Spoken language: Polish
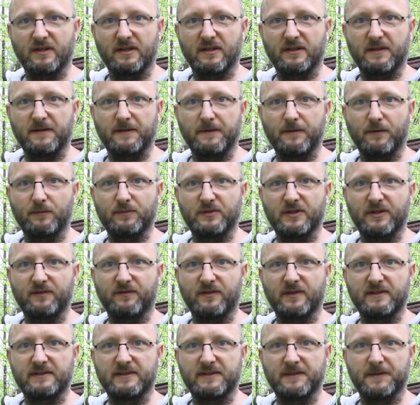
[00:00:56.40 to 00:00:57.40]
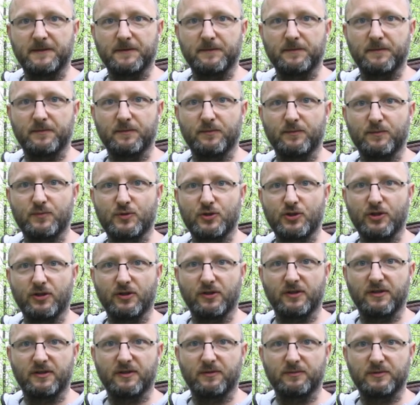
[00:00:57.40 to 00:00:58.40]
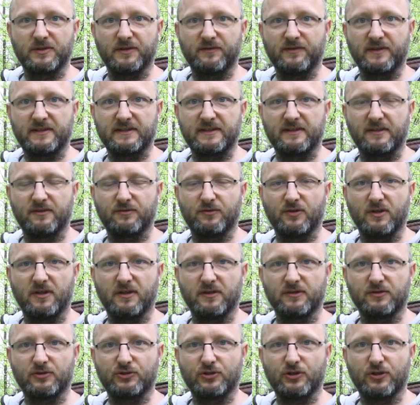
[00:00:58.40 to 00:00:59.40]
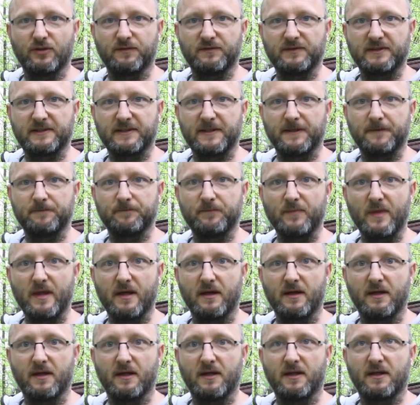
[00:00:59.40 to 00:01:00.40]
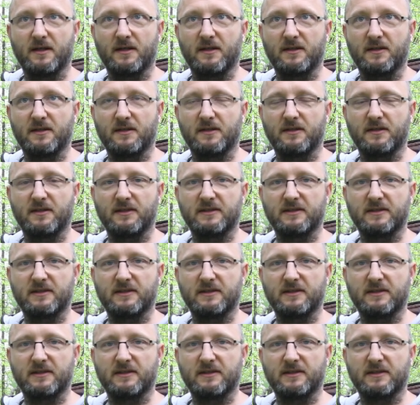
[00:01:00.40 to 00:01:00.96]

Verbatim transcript: na obserwację przyrody, obserwację naturalnego środowiska. E,